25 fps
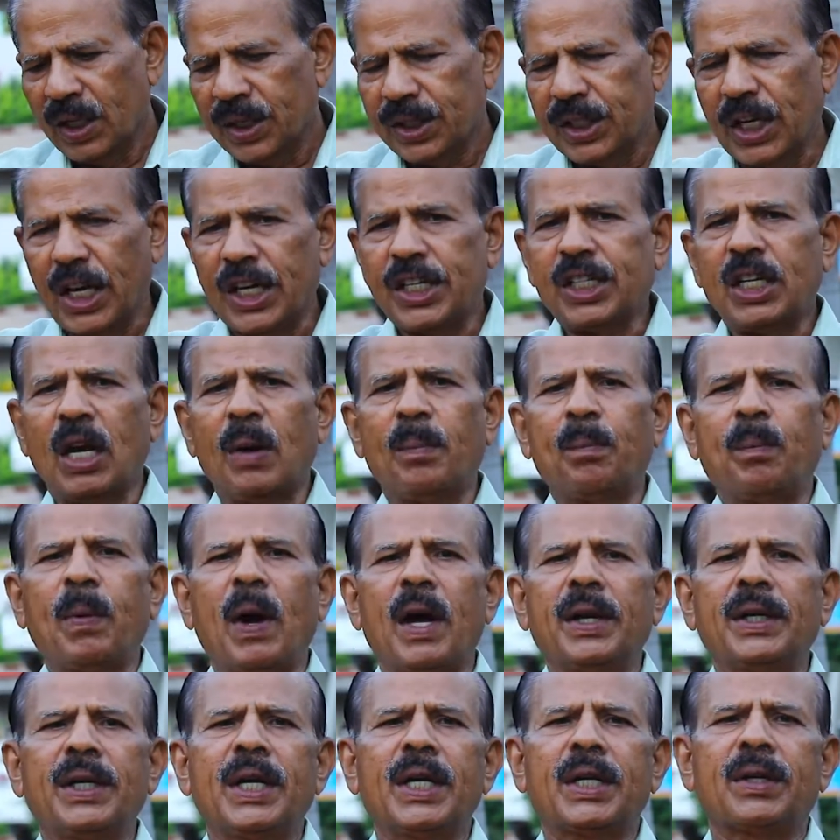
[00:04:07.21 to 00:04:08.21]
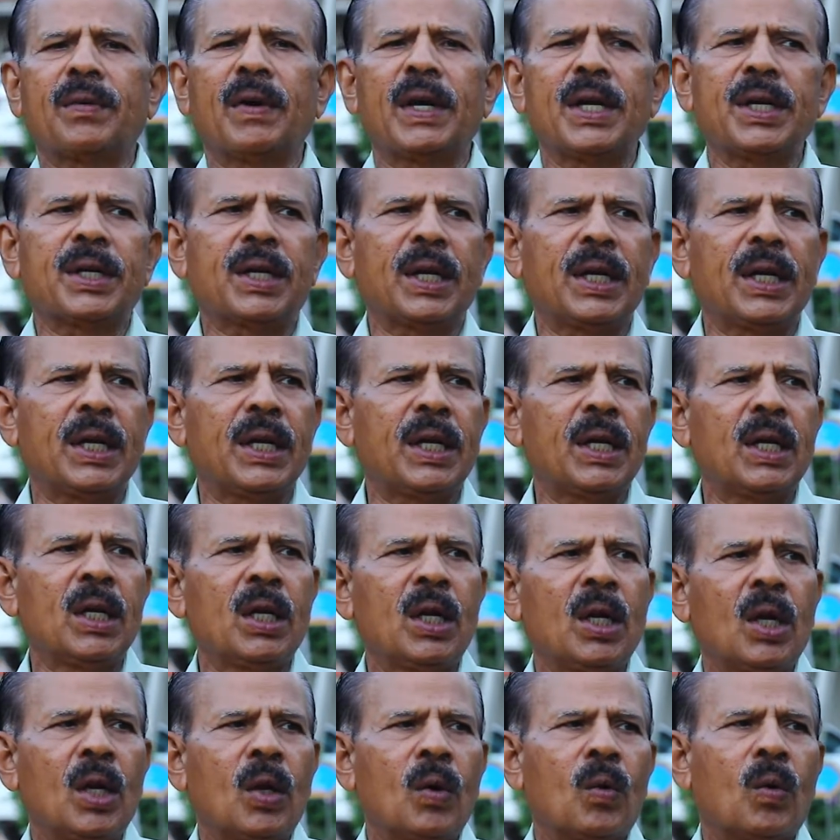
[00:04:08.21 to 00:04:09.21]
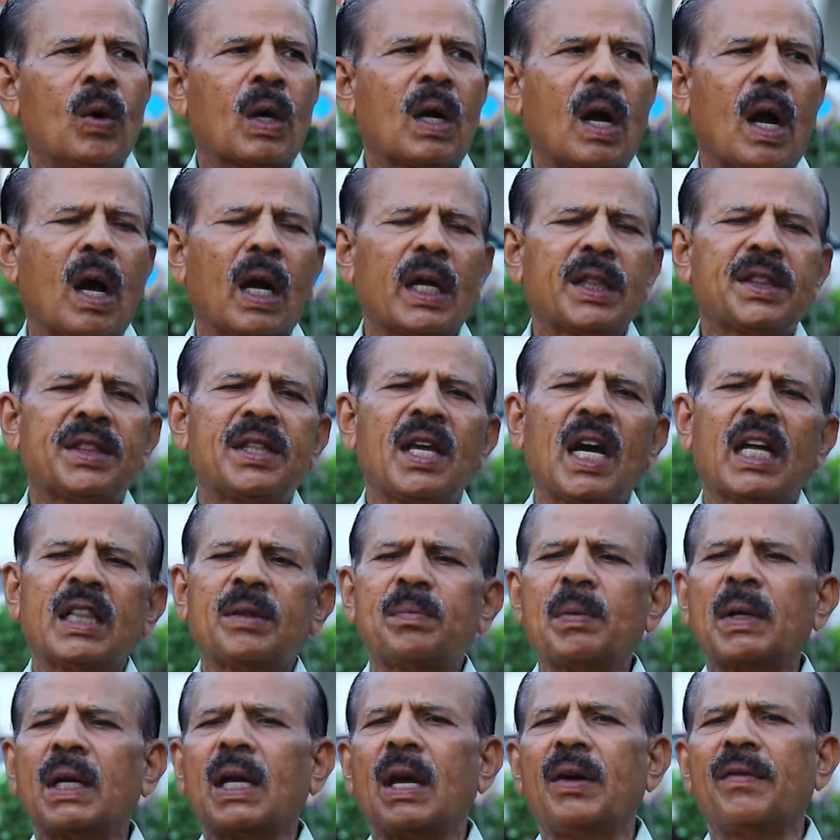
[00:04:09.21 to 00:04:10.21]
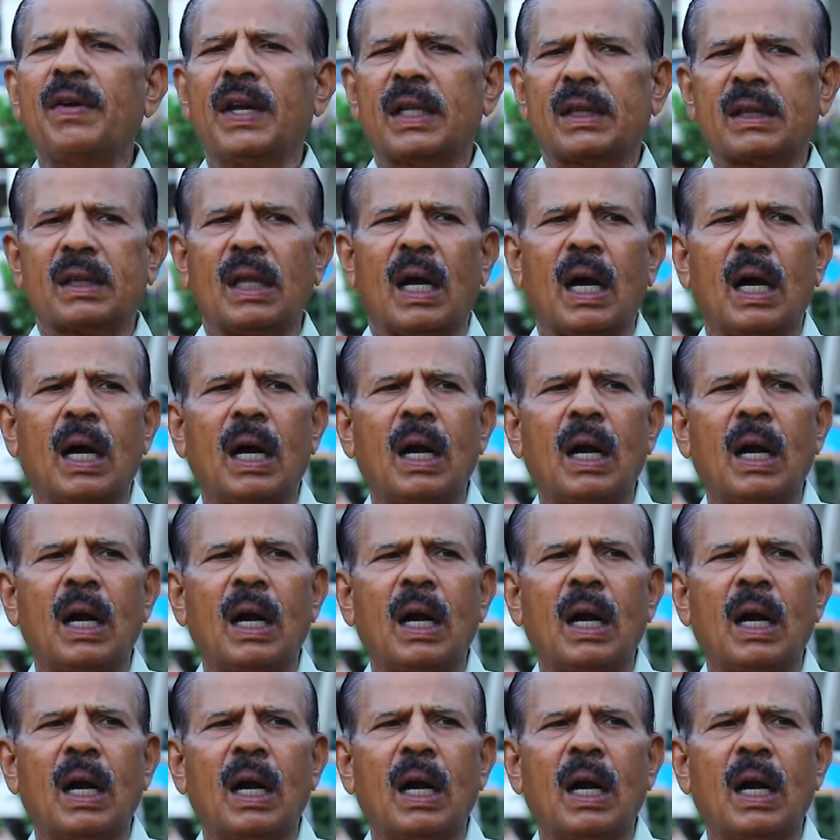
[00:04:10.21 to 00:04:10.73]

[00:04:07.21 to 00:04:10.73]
శేషప్ప అనేటువంటి ఒక ఆధ్యాత్మికవేత్త